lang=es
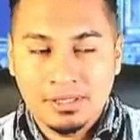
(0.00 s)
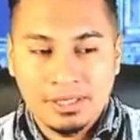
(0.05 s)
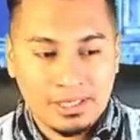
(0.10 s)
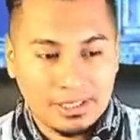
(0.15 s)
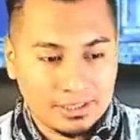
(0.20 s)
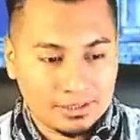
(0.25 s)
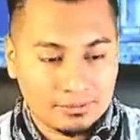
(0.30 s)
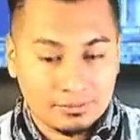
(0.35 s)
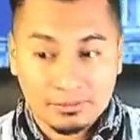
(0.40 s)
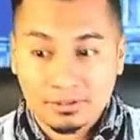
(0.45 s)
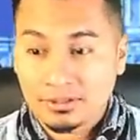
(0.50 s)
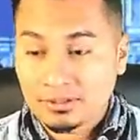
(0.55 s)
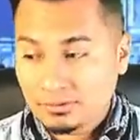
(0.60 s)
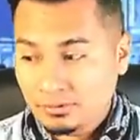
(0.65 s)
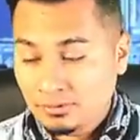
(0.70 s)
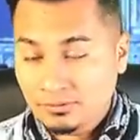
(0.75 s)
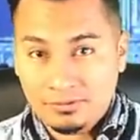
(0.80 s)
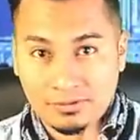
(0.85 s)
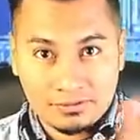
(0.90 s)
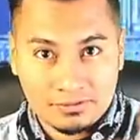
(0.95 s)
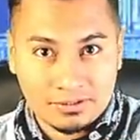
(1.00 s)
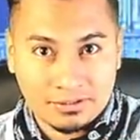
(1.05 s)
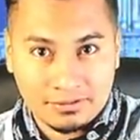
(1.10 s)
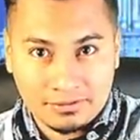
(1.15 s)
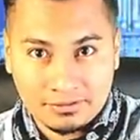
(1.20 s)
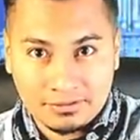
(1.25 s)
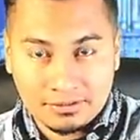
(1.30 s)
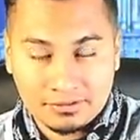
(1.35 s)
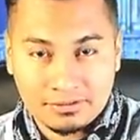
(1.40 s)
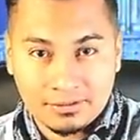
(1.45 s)
En donde no sé si
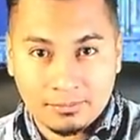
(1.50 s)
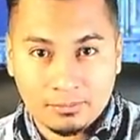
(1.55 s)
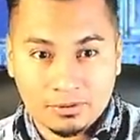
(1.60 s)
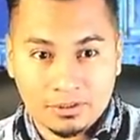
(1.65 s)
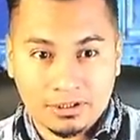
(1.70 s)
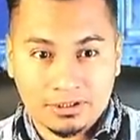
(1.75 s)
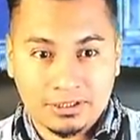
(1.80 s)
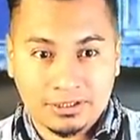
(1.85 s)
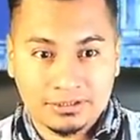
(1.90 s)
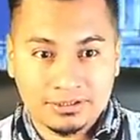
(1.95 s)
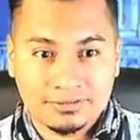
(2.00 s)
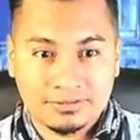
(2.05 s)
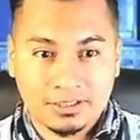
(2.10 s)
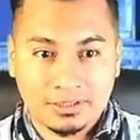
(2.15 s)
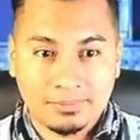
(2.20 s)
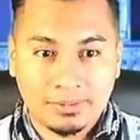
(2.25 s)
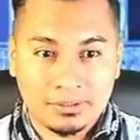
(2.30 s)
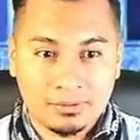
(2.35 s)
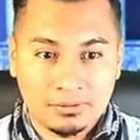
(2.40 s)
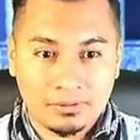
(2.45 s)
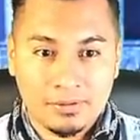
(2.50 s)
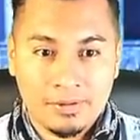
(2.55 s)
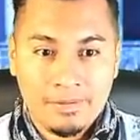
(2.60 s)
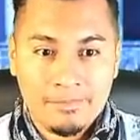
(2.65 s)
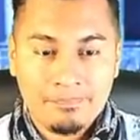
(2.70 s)
existe esa modalidad en El Salvador,